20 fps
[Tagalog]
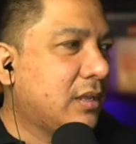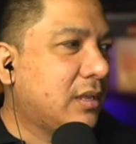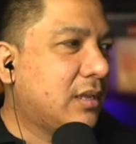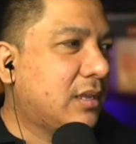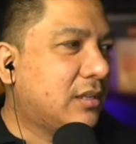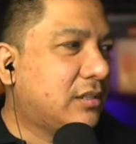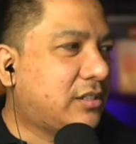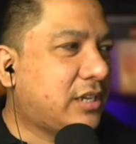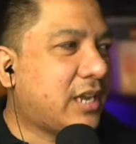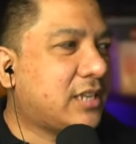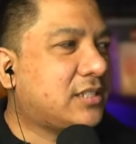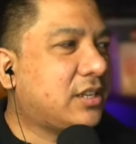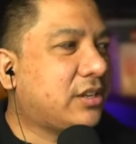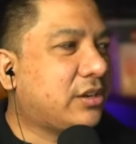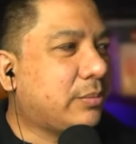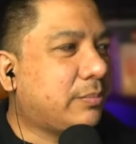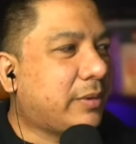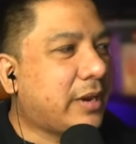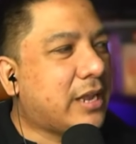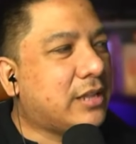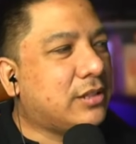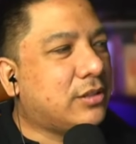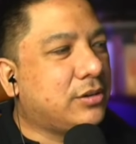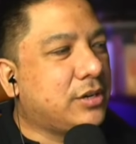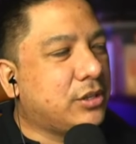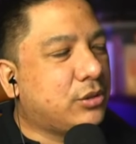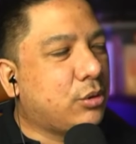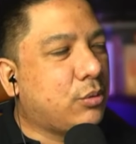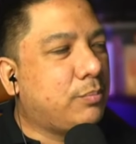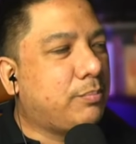Jesse Robredo
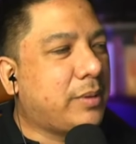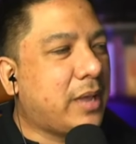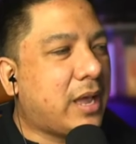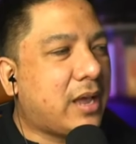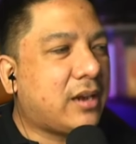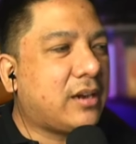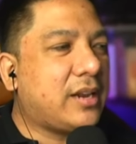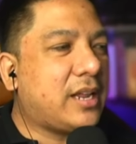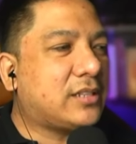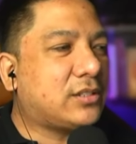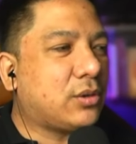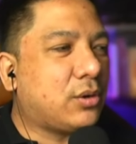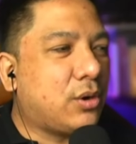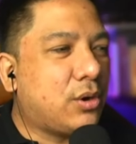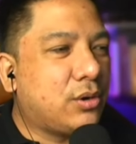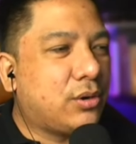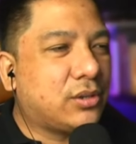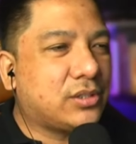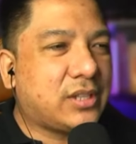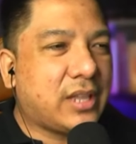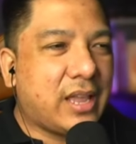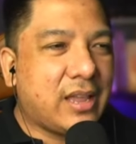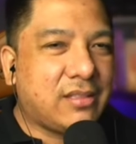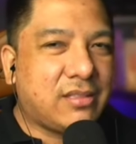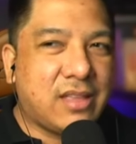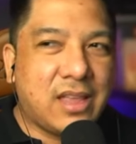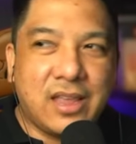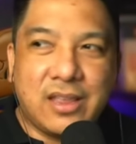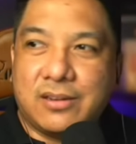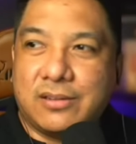nitong Biyernes, August
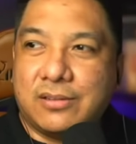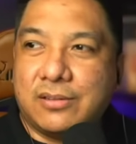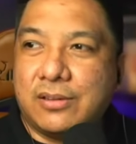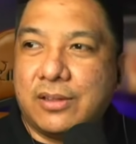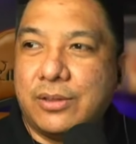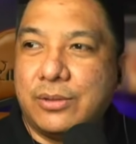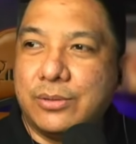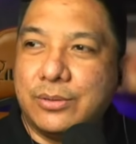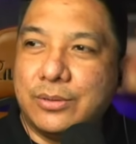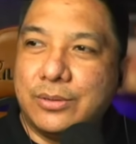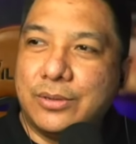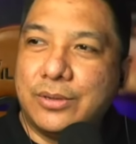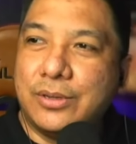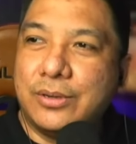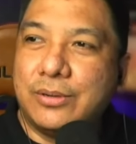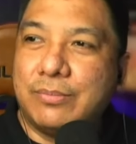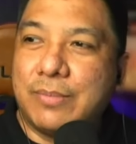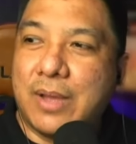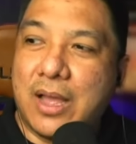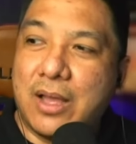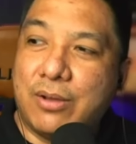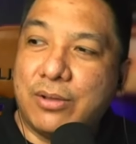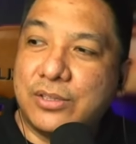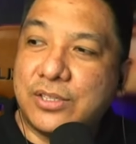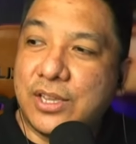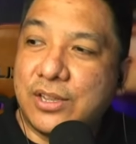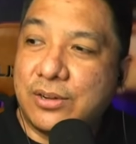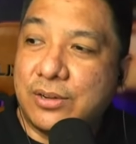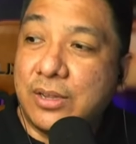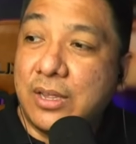18. Ayun, mga
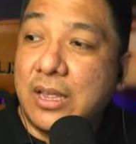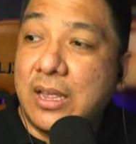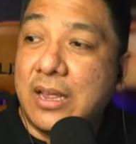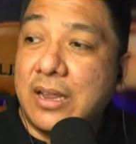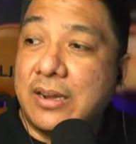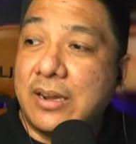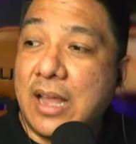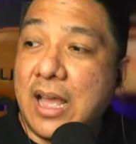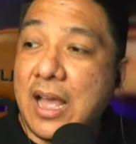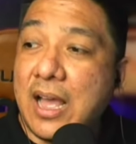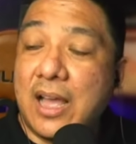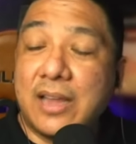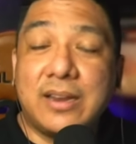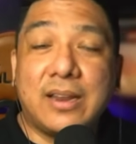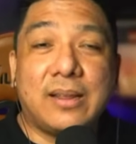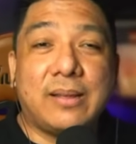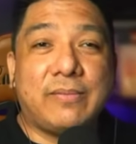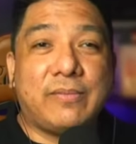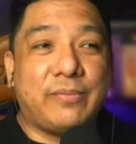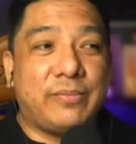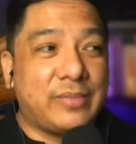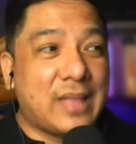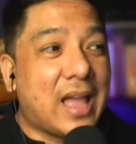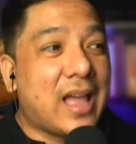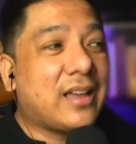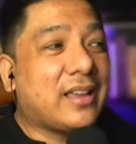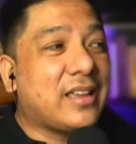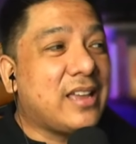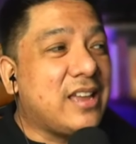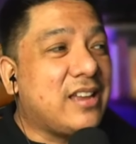kotsero. Na,
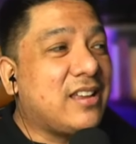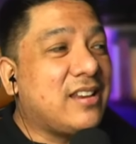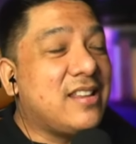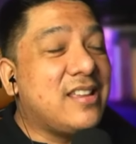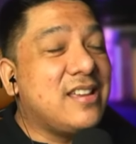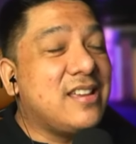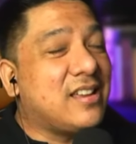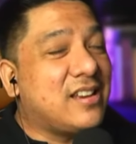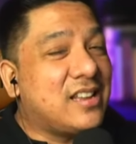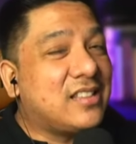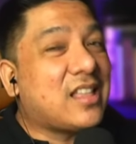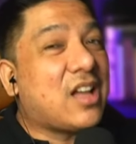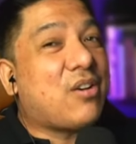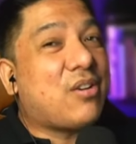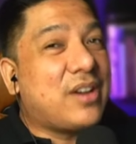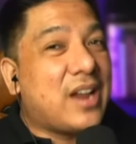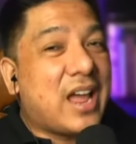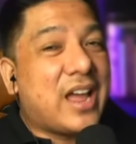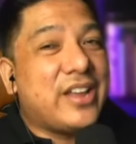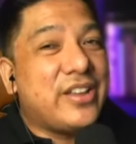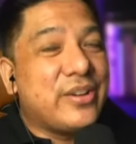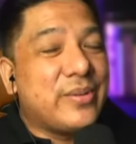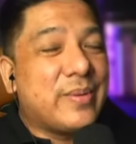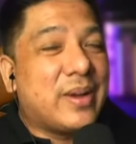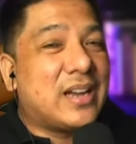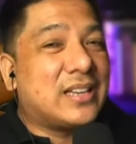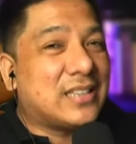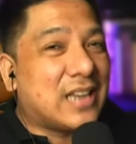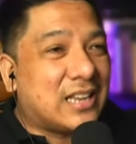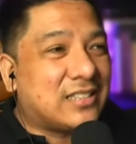nakakikinikinit ako na yung
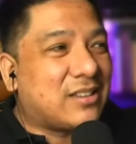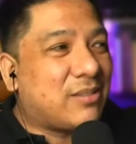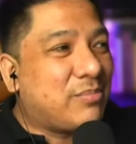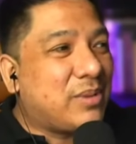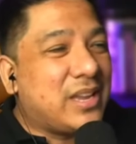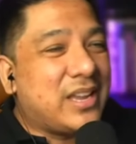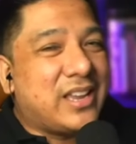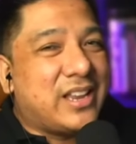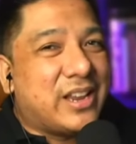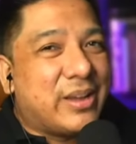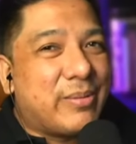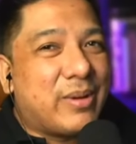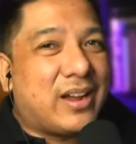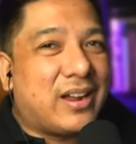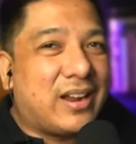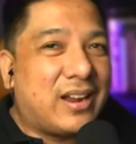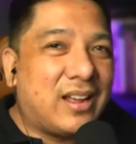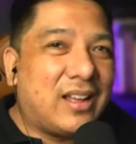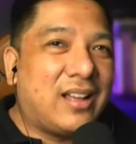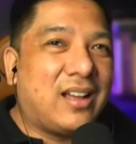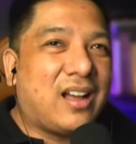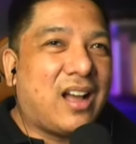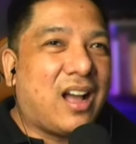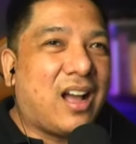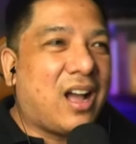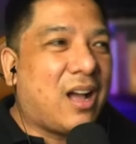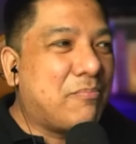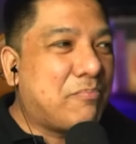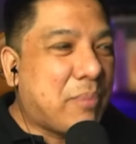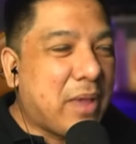mga sasabihin ng mga
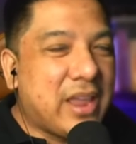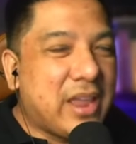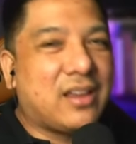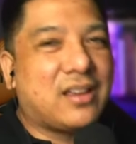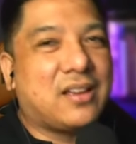kakampink